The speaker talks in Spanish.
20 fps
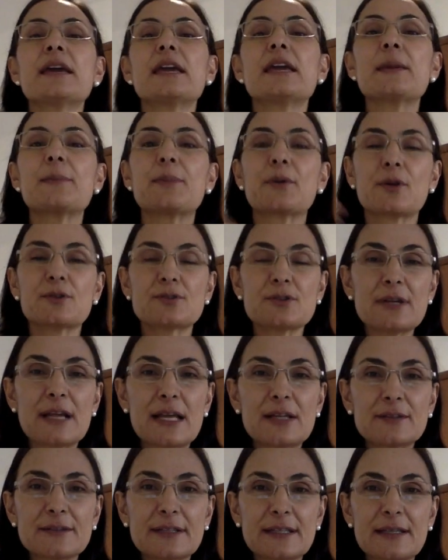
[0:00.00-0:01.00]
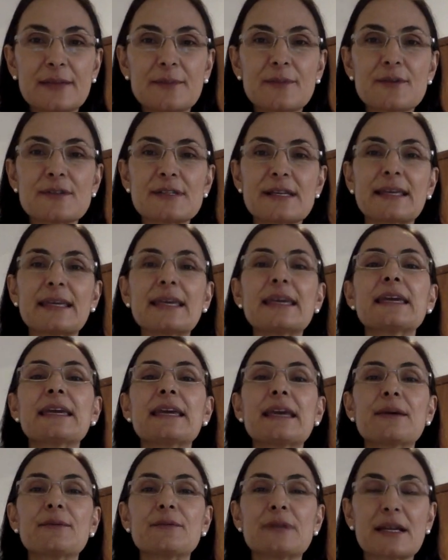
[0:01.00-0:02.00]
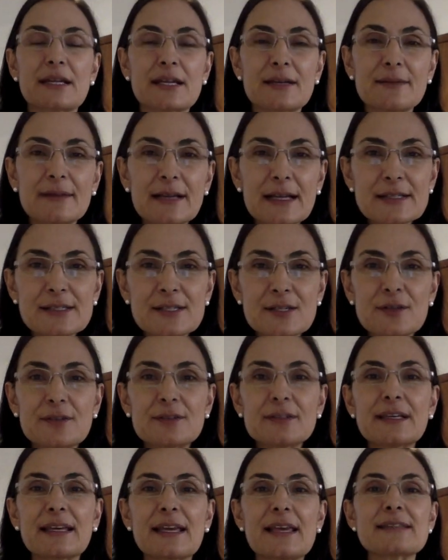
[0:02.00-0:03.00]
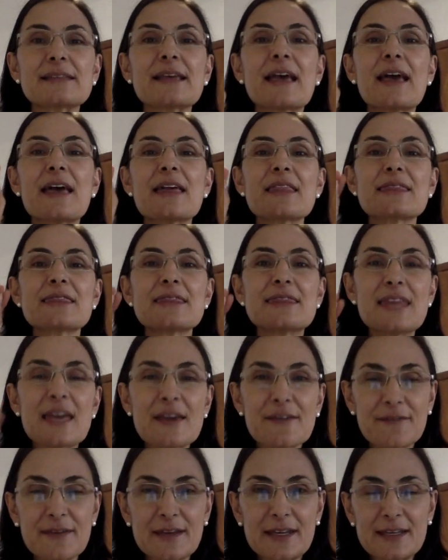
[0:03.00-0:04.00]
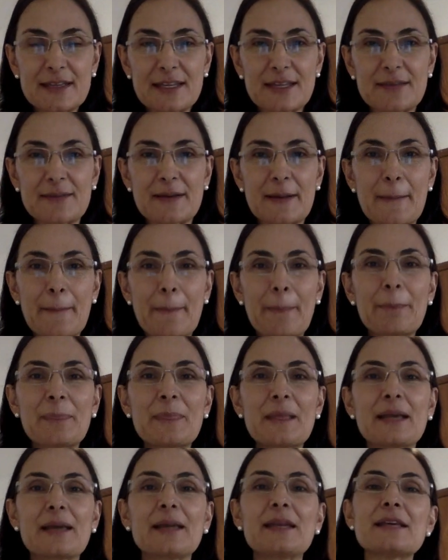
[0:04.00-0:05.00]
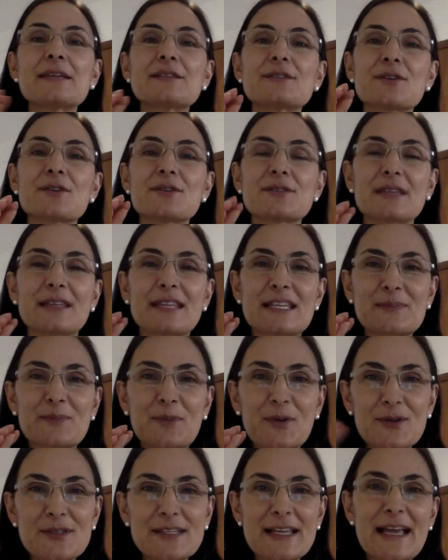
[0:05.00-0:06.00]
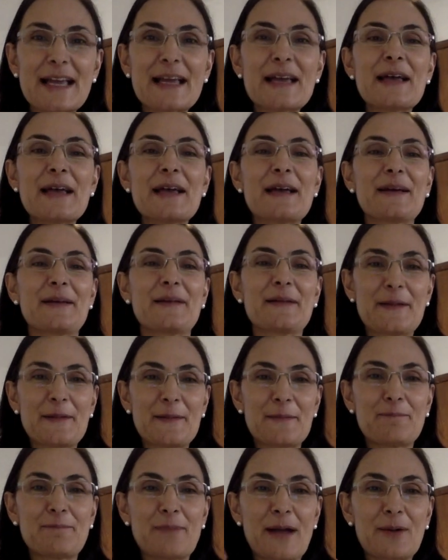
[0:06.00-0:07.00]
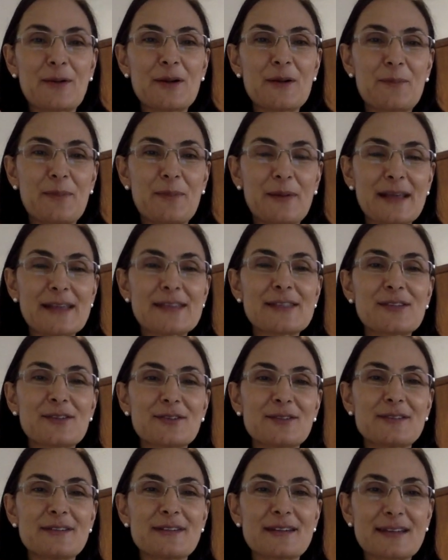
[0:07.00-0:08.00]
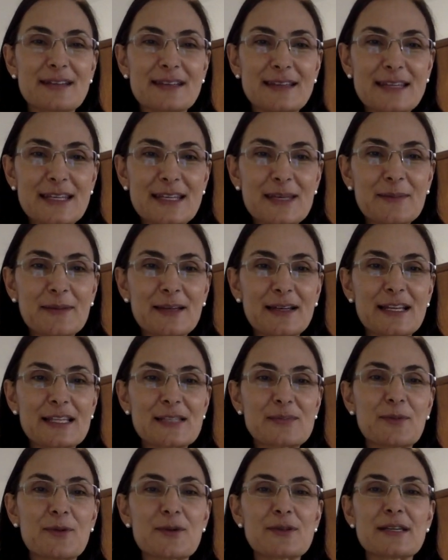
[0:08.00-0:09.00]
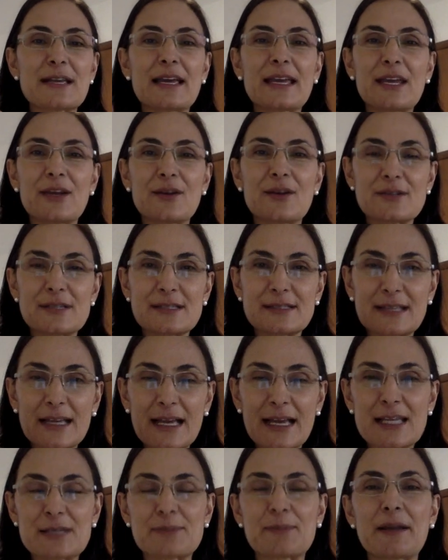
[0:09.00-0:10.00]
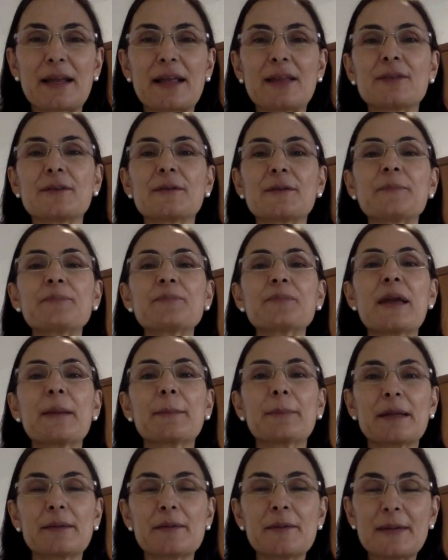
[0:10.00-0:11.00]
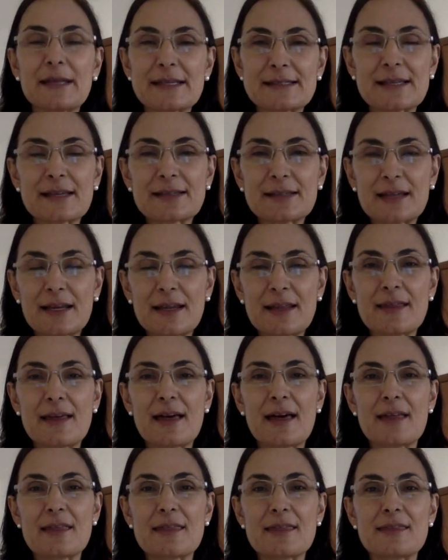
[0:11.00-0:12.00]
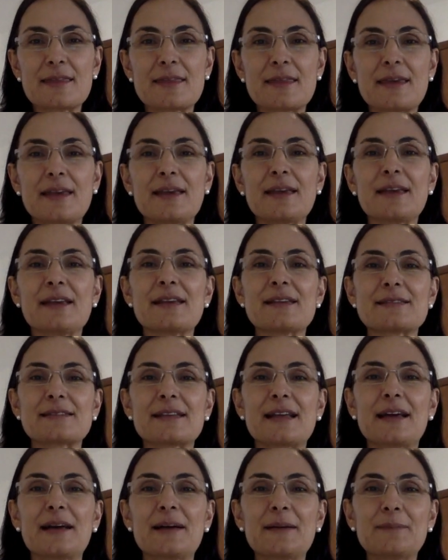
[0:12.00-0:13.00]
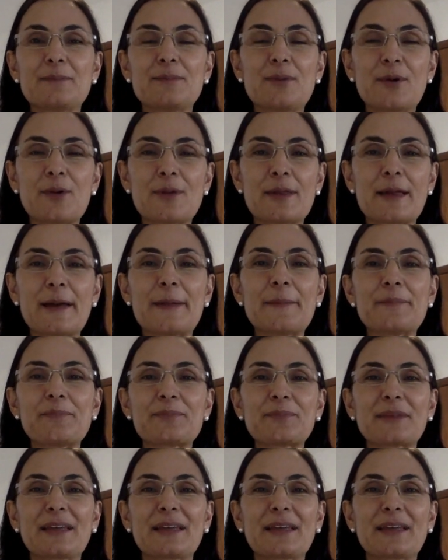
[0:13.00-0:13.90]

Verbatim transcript: Y por otro lado tenemos aquí una revelación que es definitiva. Cristo se desposa, pagó el precio, redime a la esposa y nos está esperando para vivir esta realidad de esta boda,